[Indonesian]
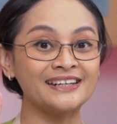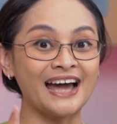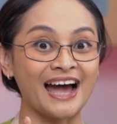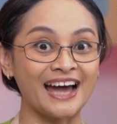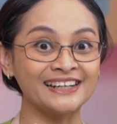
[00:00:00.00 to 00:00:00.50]

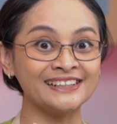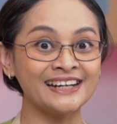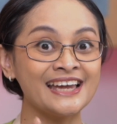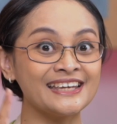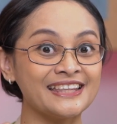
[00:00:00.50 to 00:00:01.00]
dan
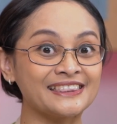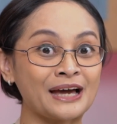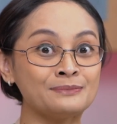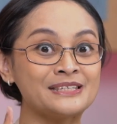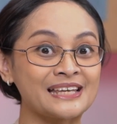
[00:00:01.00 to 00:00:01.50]

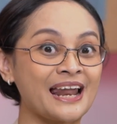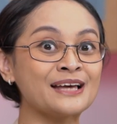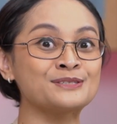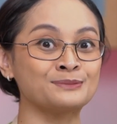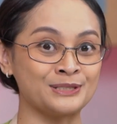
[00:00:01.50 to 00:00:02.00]
kita bisa langsung